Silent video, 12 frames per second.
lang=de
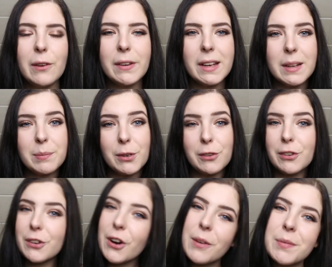Hallo ihr Lieben und
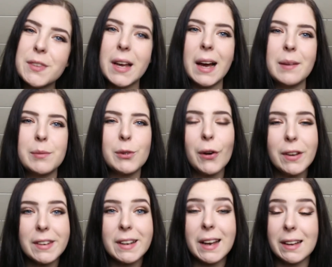willkommen zu einem
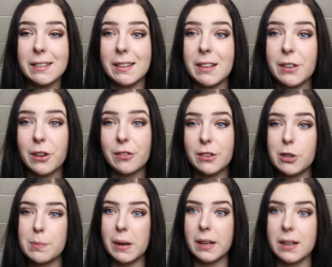neuen Declutter. Ich hoffe,
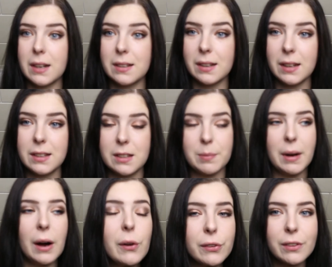die Speicherkarte reicht
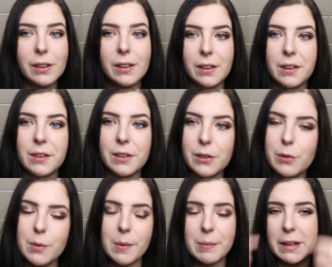diesmal aus. Nicht
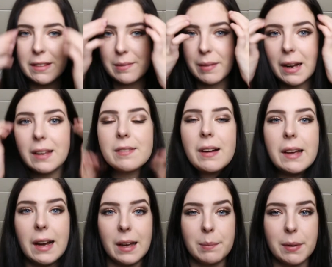so wie beim letzten Mal, es
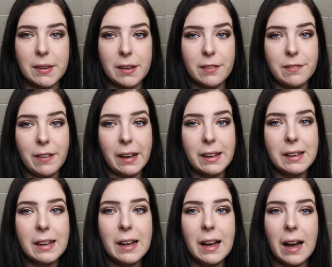war ja ein bisschen
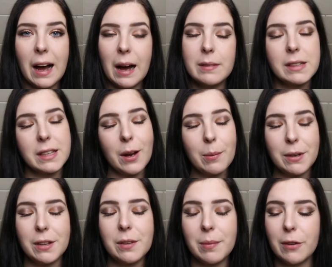fail. Aber ich
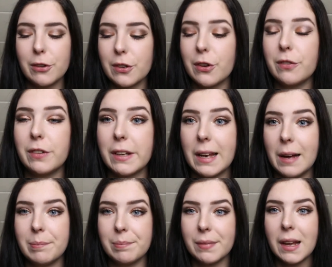glaube, dieses Mal wird das hoffentlich
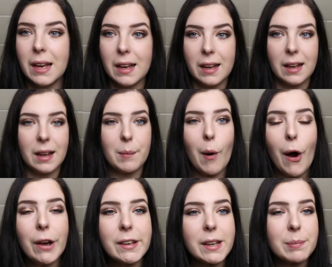klappen. Ähm,
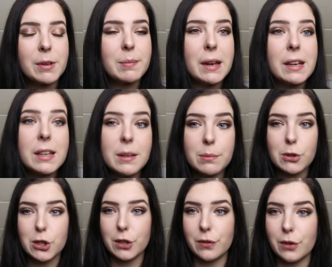heute gibt es meine
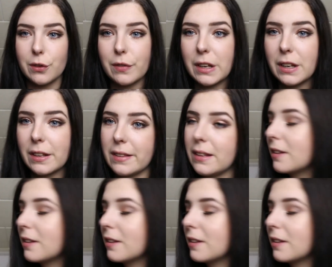Lippenstifte und wenn ihr das